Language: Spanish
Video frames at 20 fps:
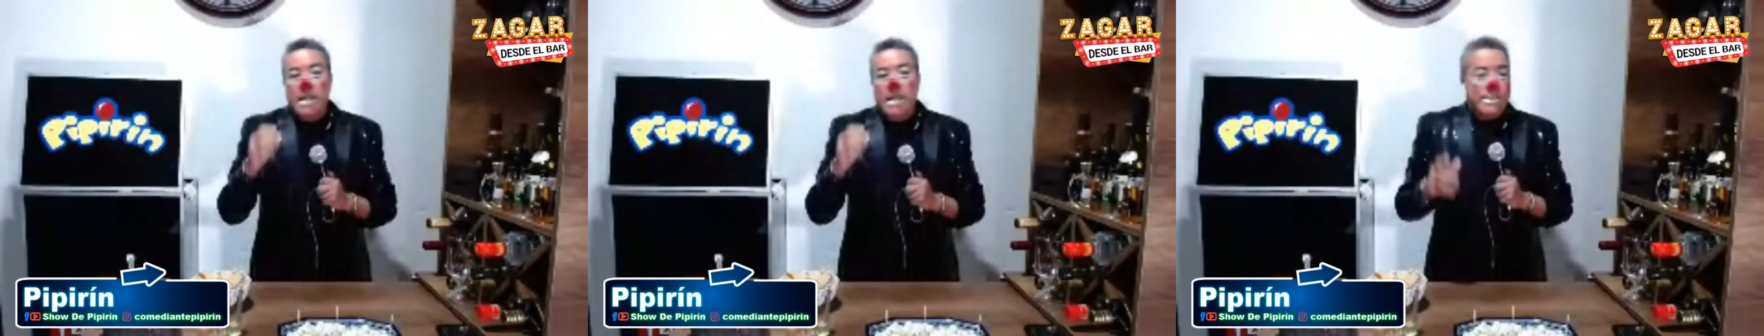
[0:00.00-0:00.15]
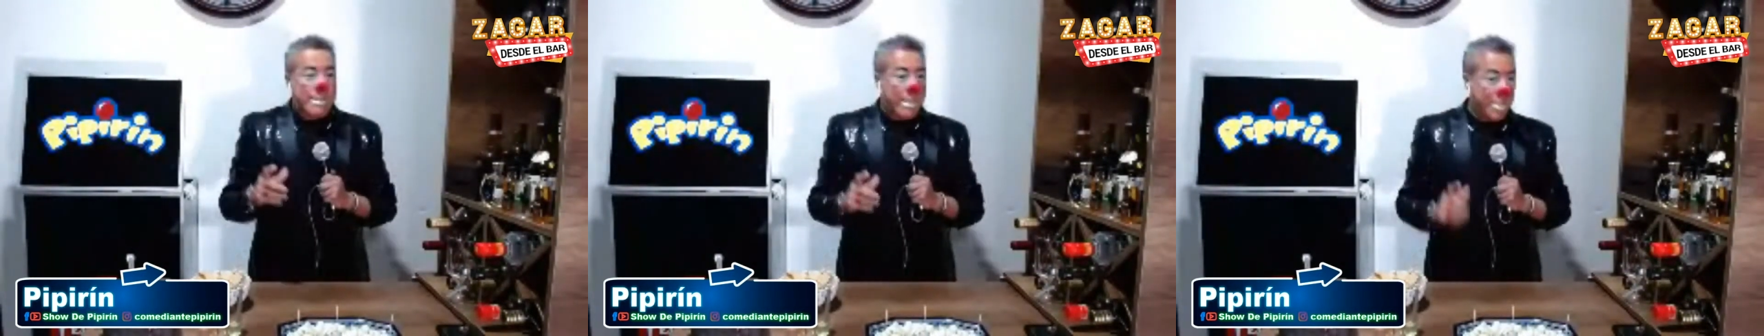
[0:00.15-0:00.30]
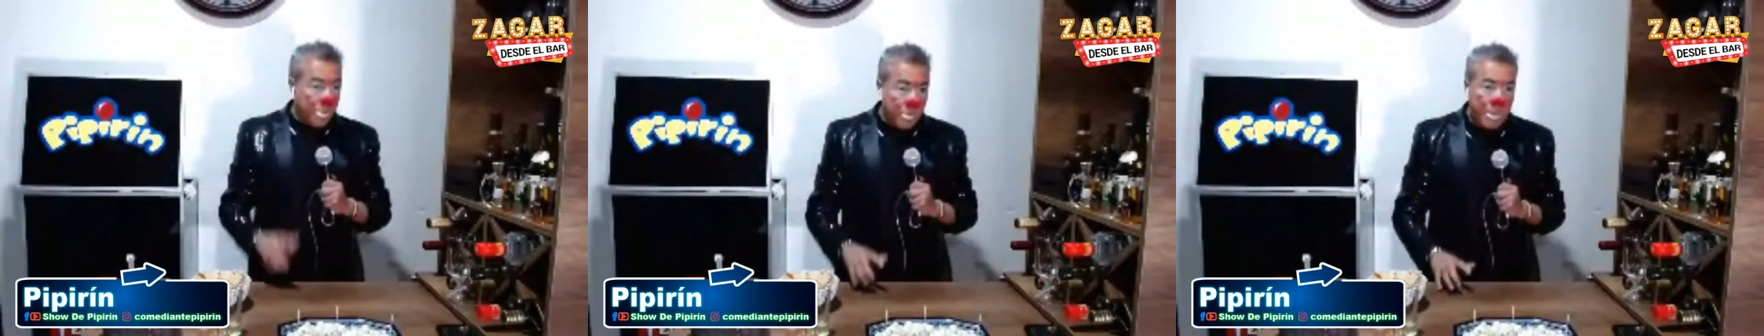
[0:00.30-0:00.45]

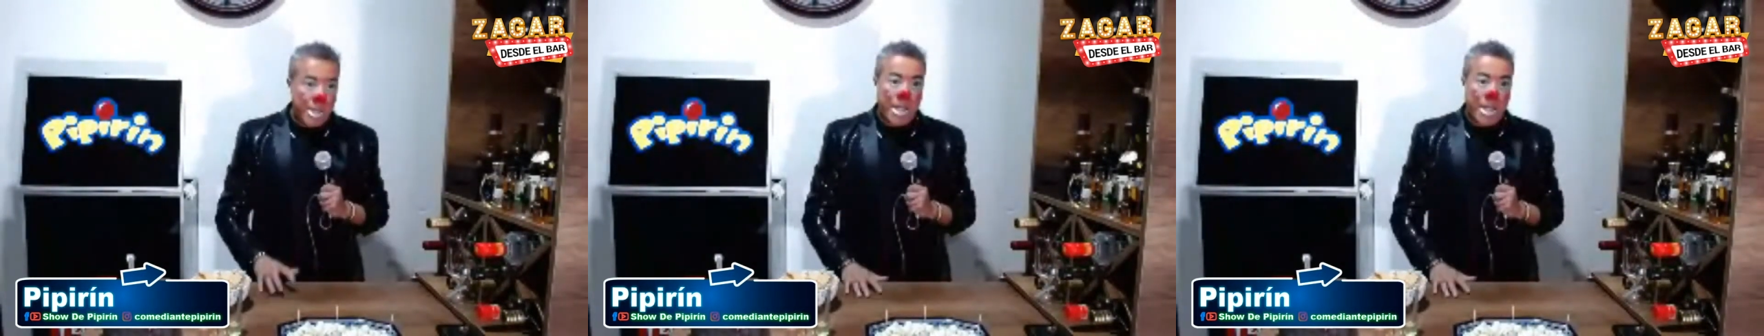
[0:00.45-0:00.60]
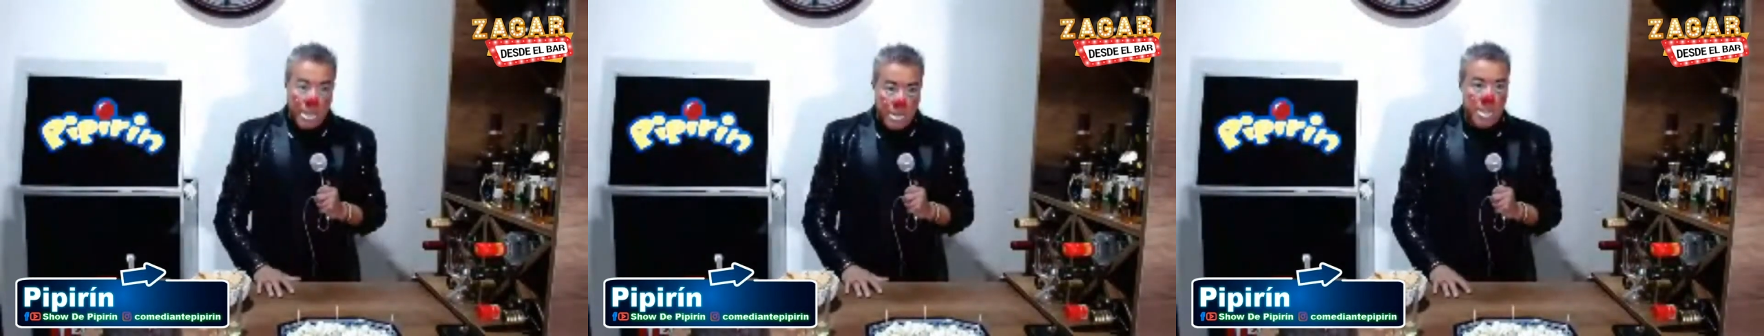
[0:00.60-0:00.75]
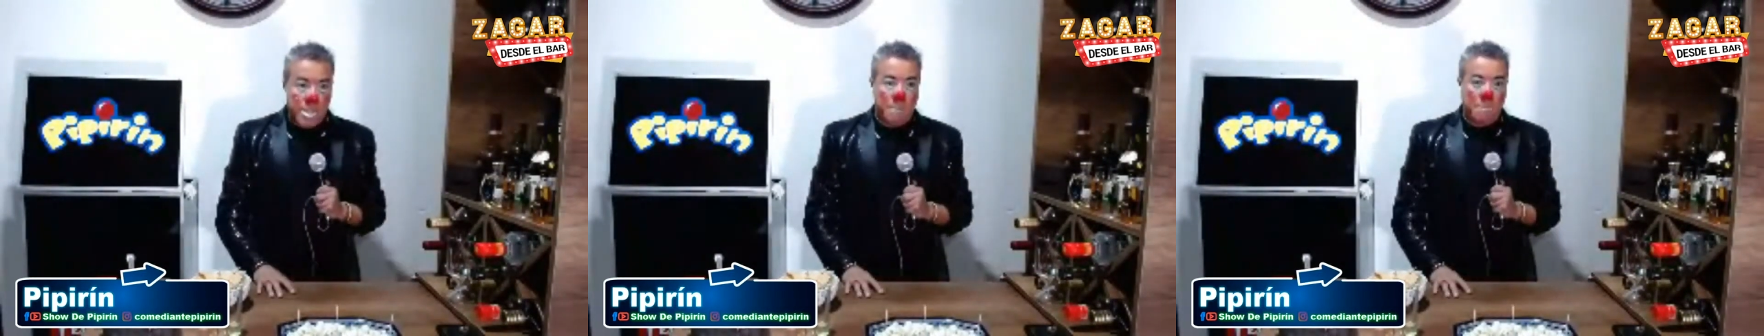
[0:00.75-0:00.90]
señor
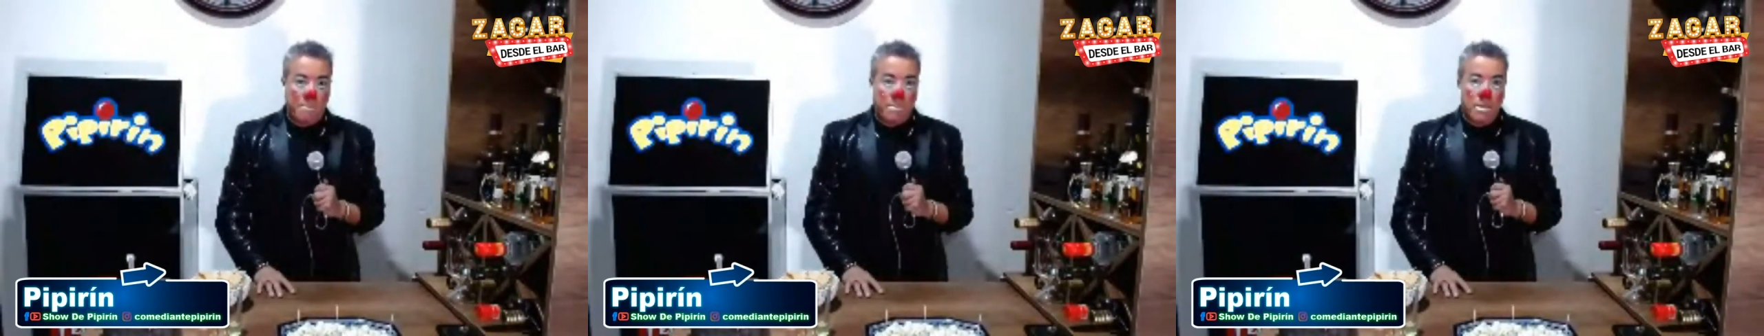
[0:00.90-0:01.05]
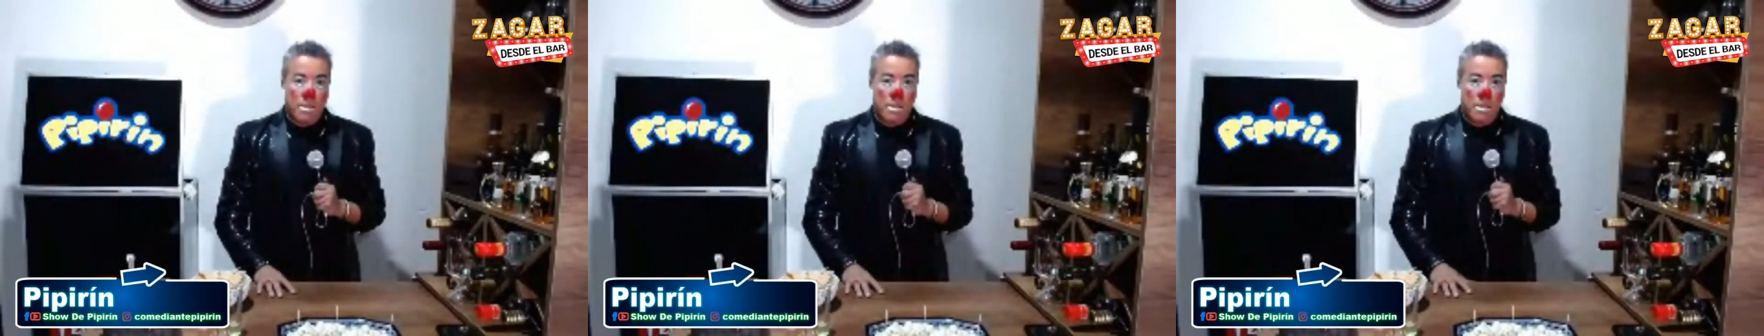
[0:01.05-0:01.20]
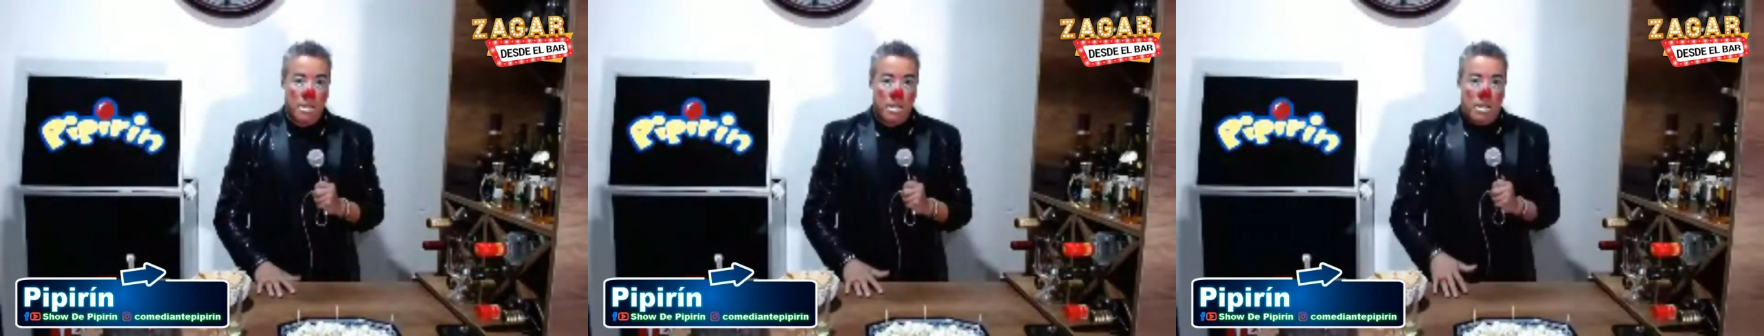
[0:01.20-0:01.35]
gerente,
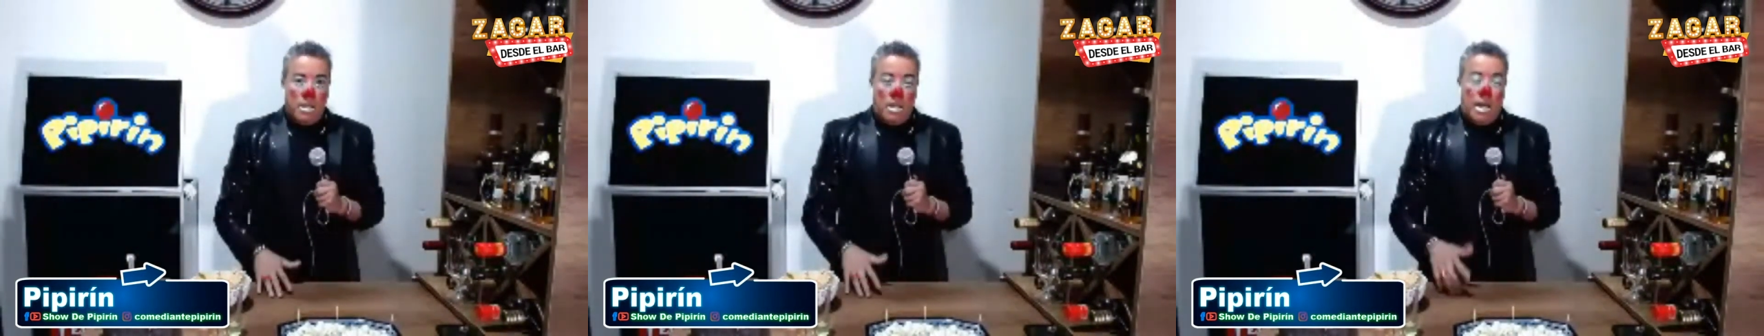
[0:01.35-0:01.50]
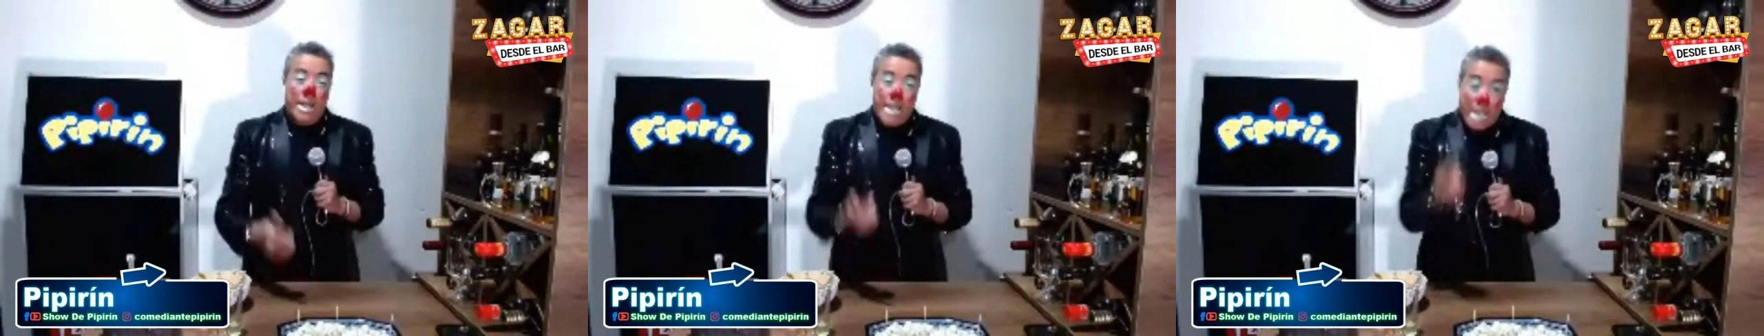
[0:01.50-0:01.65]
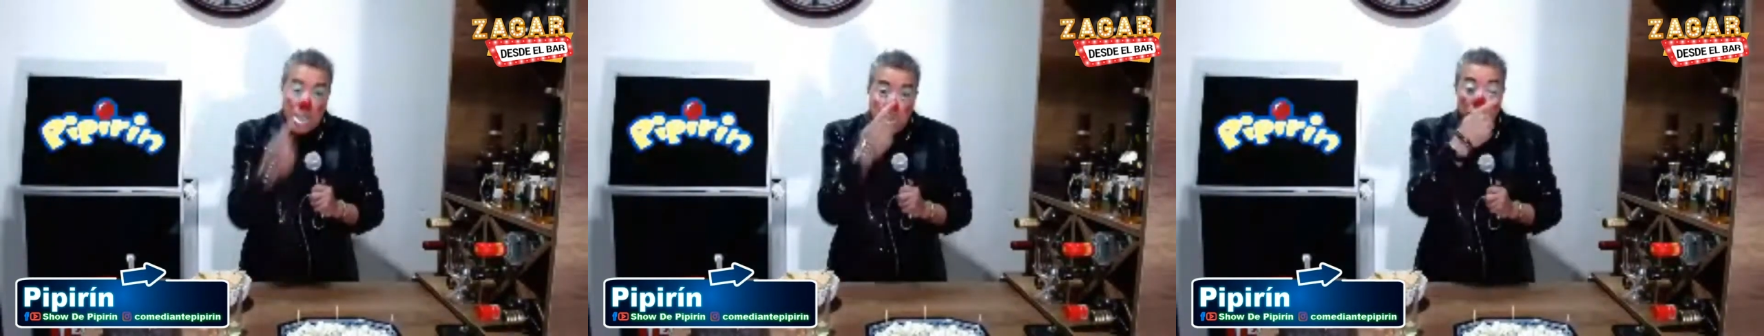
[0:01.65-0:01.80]

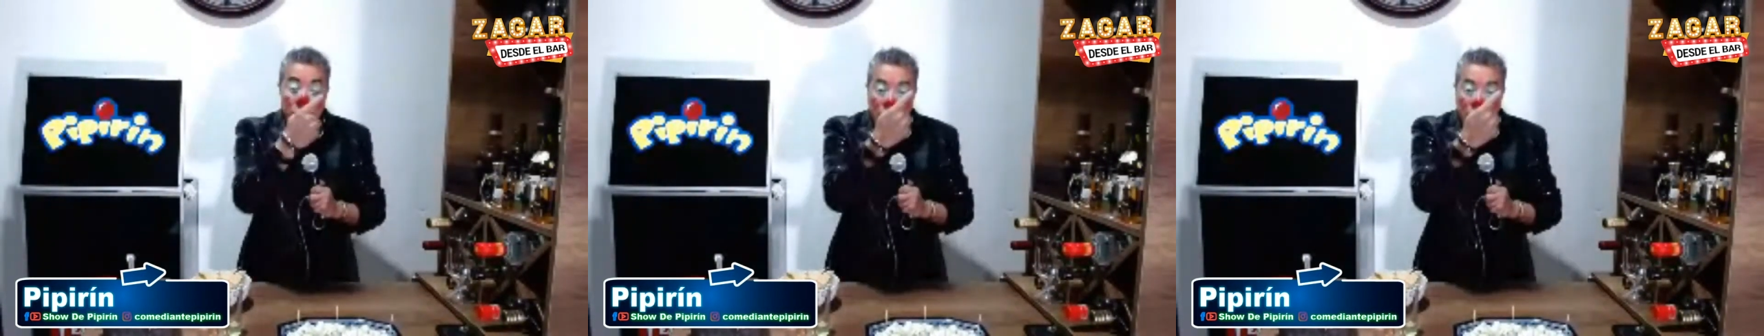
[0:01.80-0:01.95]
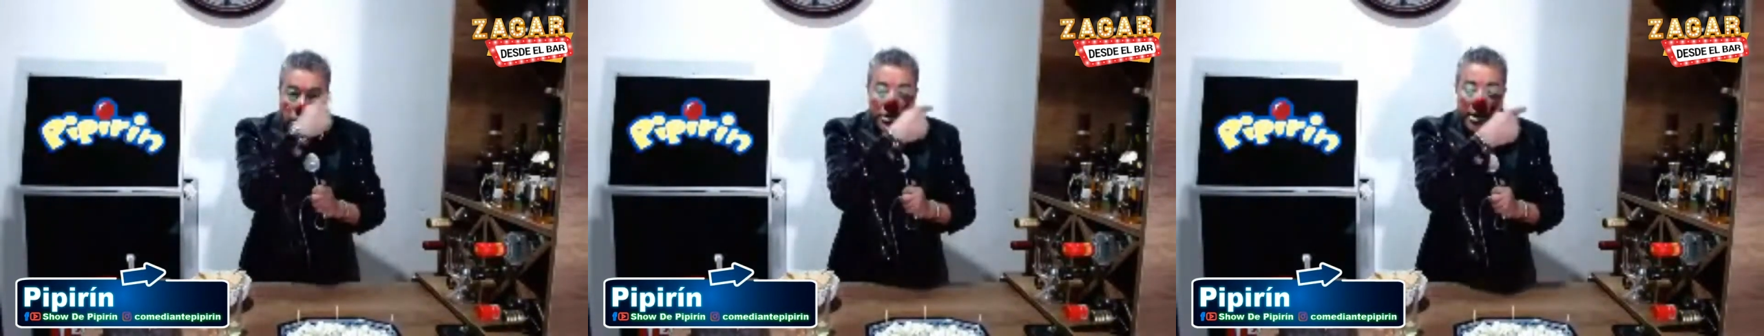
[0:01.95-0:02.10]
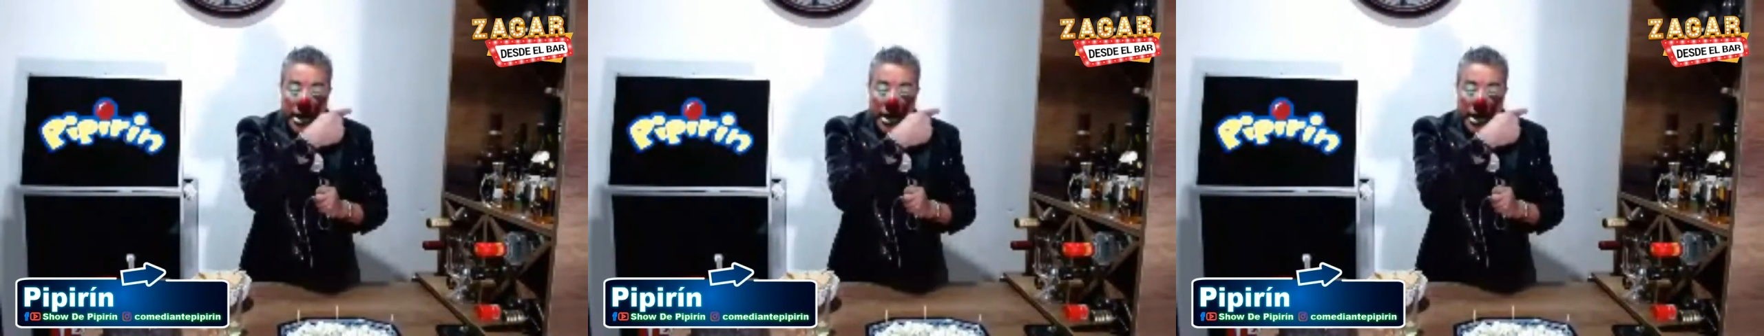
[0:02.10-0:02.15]
allá en un hijo